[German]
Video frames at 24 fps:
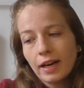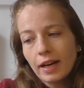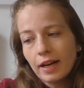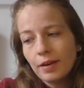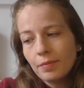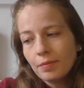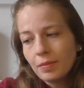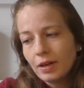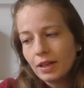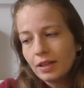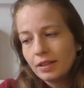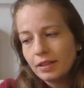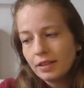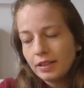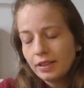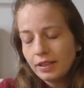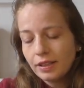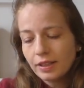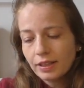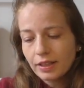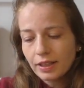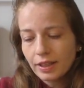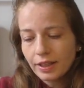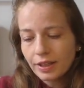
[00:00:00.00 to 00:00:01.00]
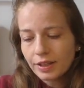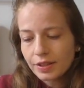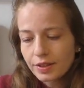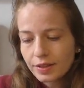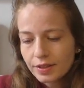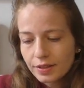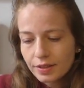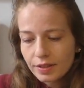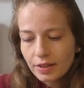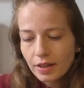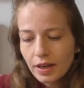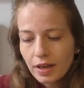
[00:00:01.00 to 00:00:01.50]
Einmal in
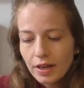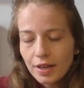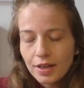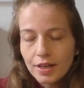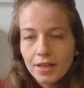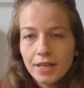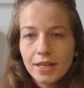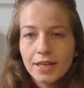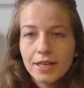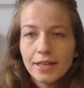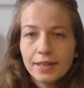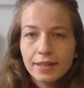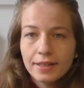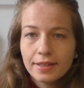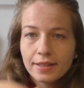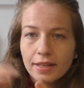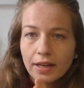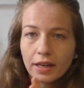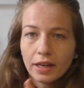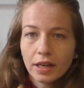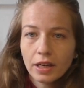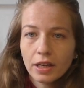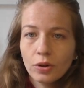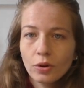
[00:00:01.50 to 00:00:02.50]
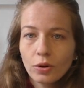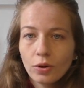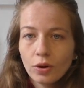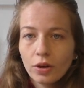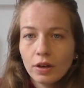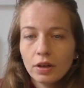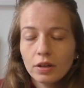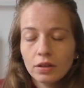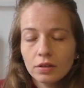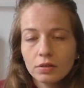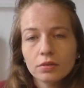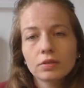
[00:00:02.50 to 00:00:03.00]
das Interieur